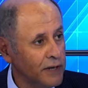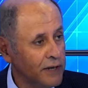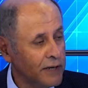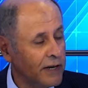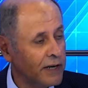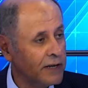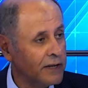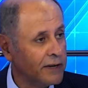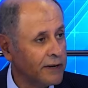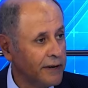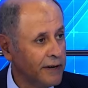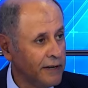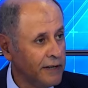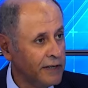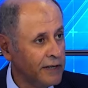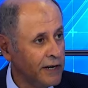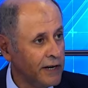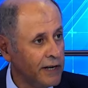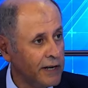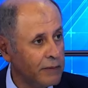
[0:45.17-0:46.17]
اللي رايحين
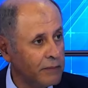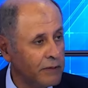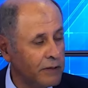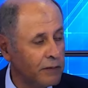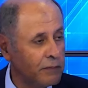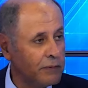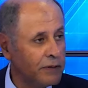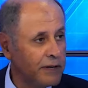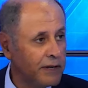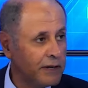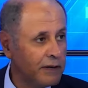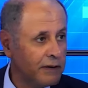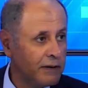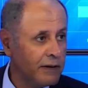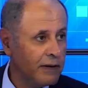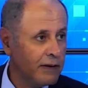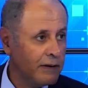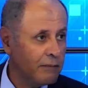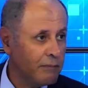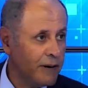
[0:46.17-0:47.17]
عليها بلبنان
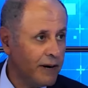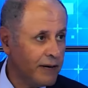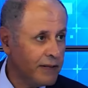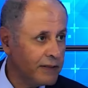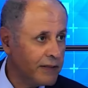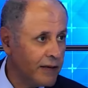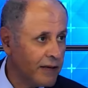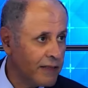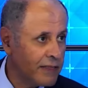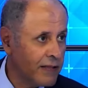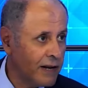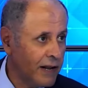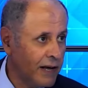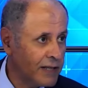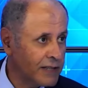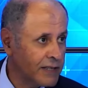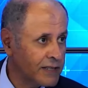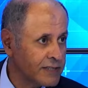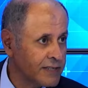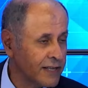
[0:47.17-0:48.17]
بعد نعم. هذا
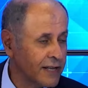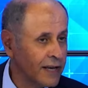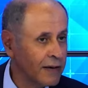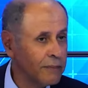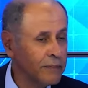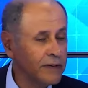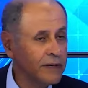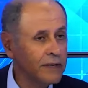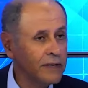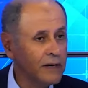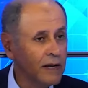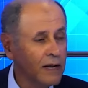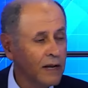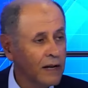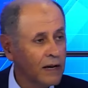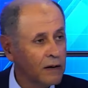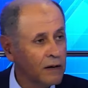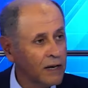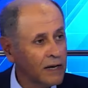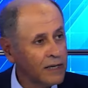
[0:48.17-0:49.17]
الحدث الكبير
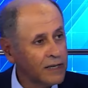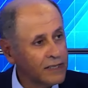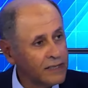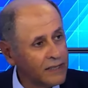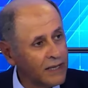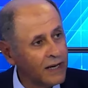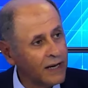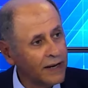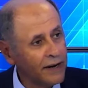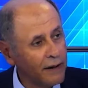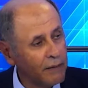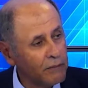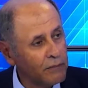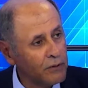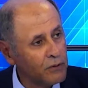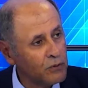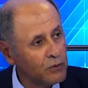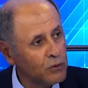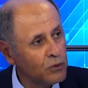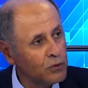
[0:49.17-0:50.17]
الكتار عم
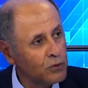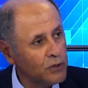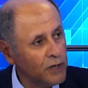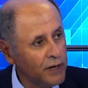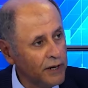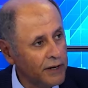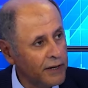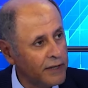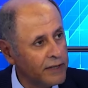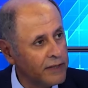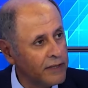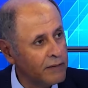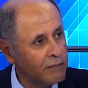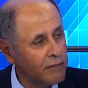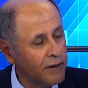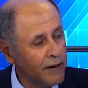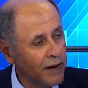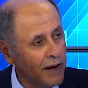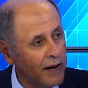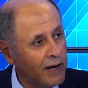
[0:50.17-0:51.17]
بيقولوا نحن قدام إيه
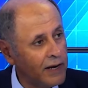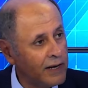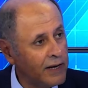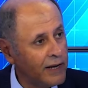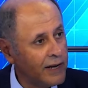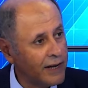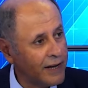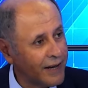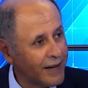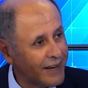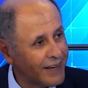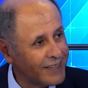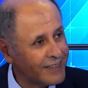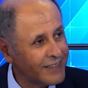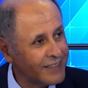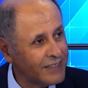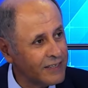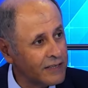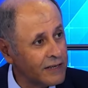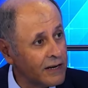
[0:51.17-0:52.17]
مرحلة
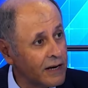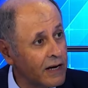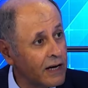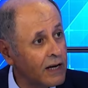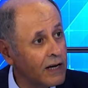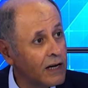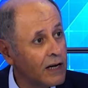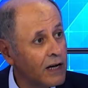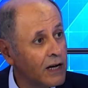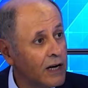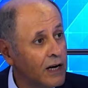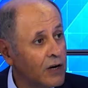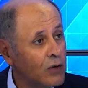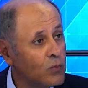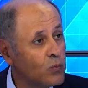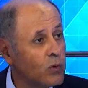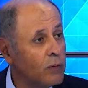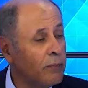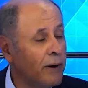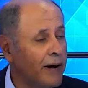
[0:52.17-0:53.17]
خطيرة
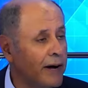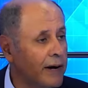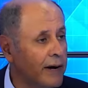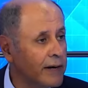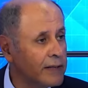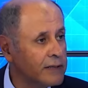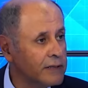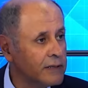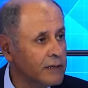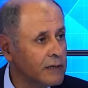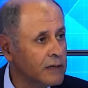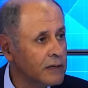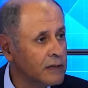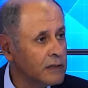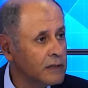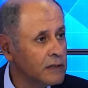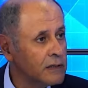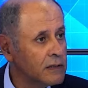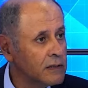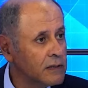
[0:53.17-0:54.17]
ومعقدة
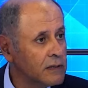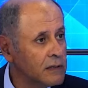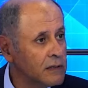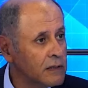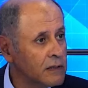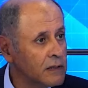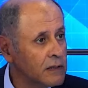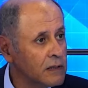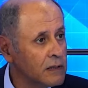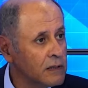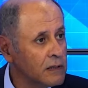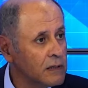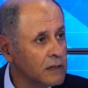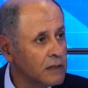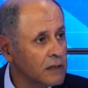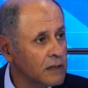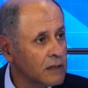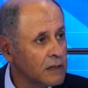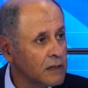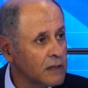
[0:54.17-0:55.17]

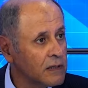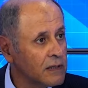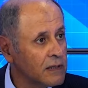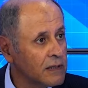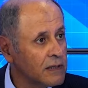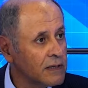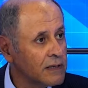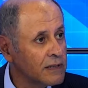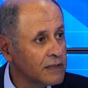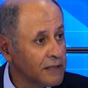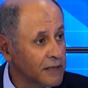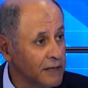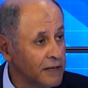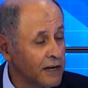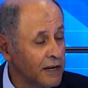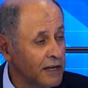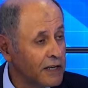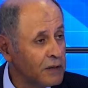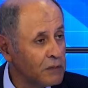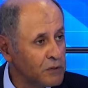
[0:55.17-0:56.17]
وتاريخية
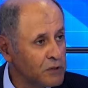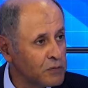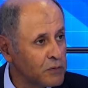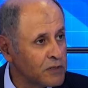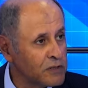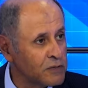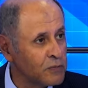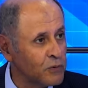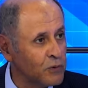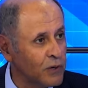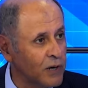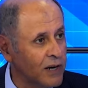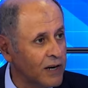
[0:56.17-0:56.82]
تاريخية مش مسبوقة